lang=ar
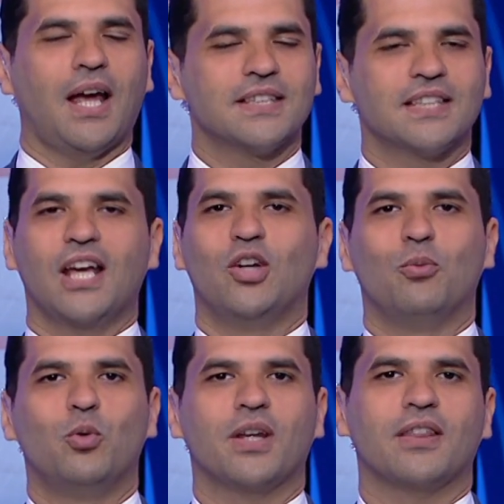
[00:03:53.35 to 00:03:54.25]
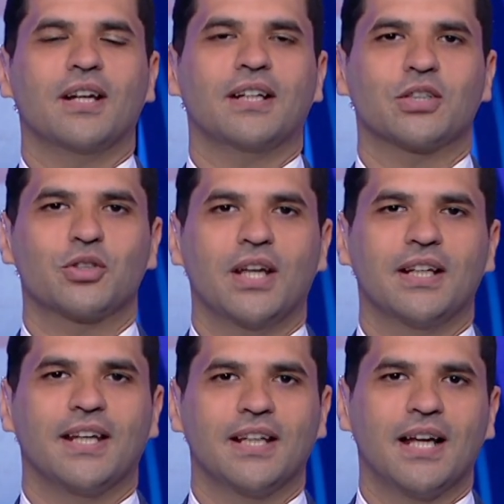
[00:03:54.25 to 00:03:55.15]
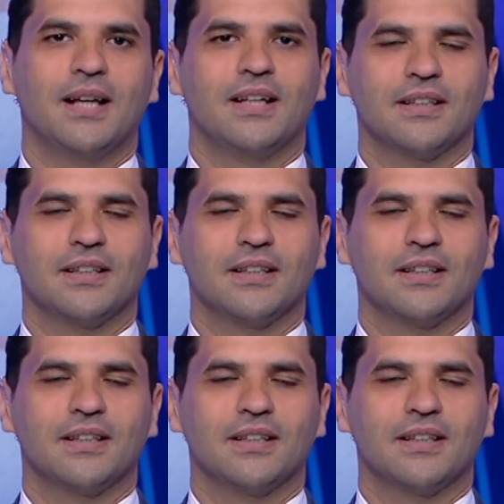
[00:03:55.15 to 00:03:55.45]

هيسهل الامور كثيرا عشان كده